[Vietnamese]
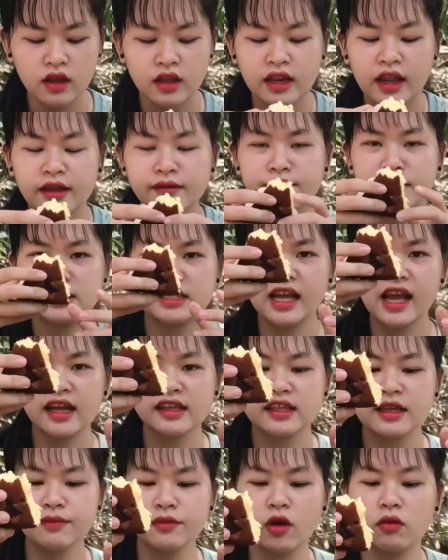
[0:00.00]
hay mình sẽ ăn
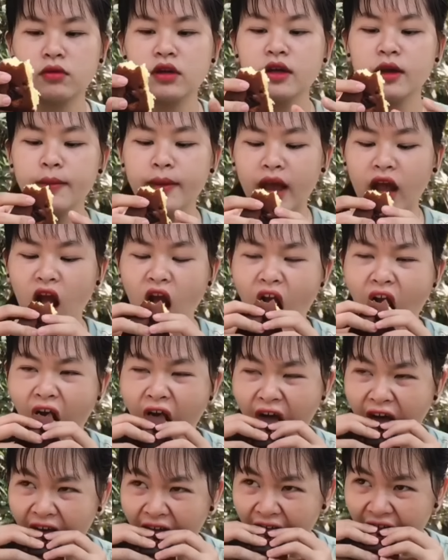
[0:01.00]
tiếp tục nha các bạn
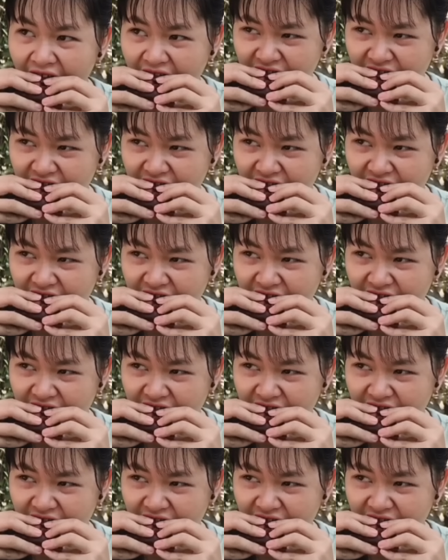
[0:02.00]
ừ.